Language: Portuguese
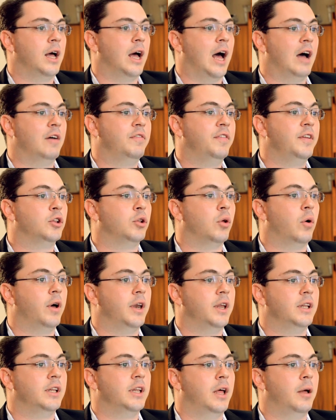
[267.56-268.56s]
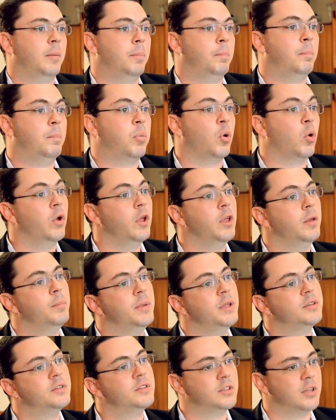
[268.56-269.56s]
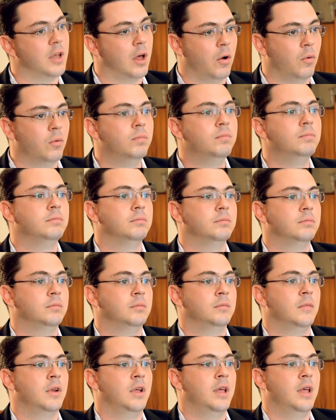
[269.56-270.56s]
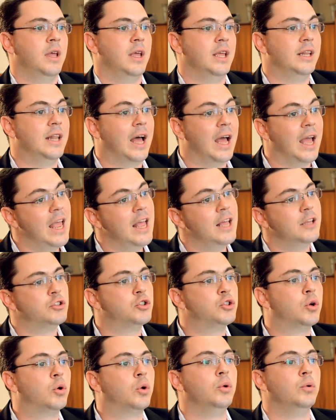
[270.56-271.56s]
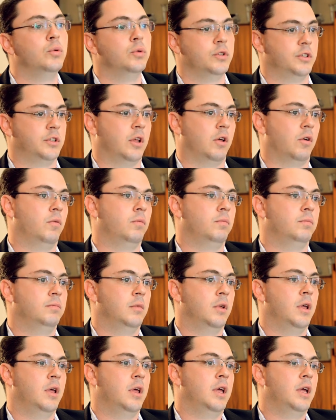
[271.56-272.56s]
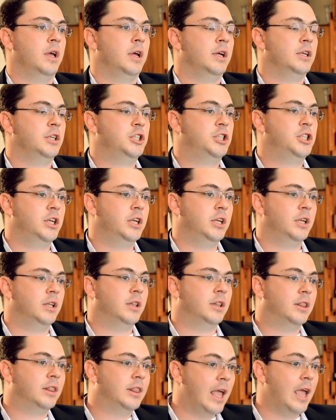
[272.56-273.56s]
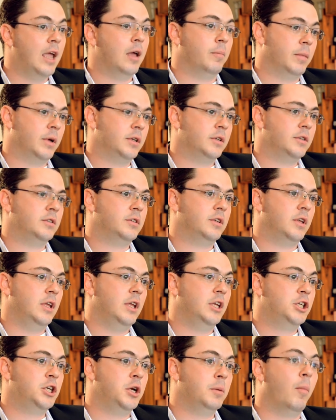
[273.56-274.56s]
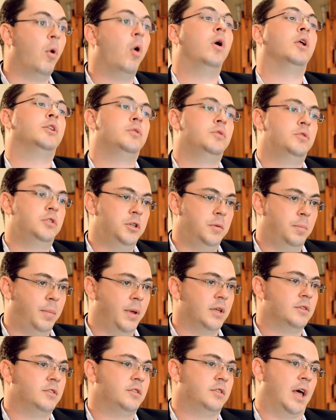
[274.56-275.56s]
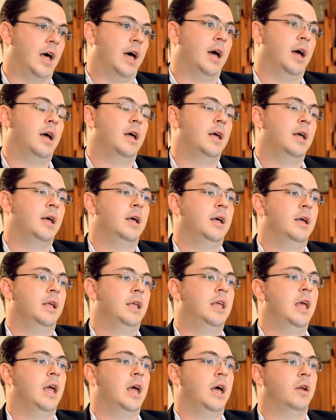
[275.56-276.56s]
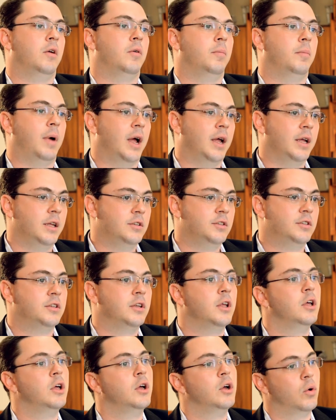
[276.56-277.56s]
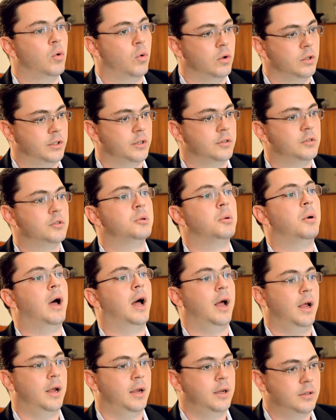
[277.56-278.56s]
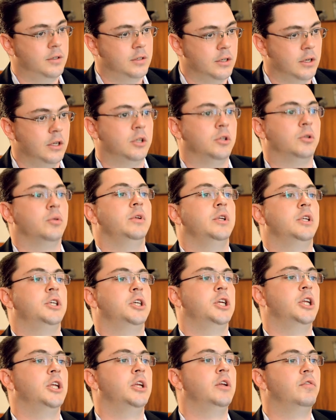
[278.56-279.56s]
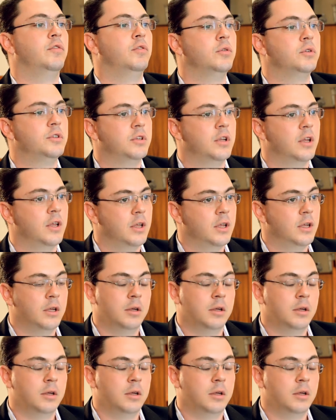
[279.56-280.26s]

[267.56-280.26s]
a vitória da proibição e da exclusão de temas e de modos de pensar que eram mais contextuais, intuitivos,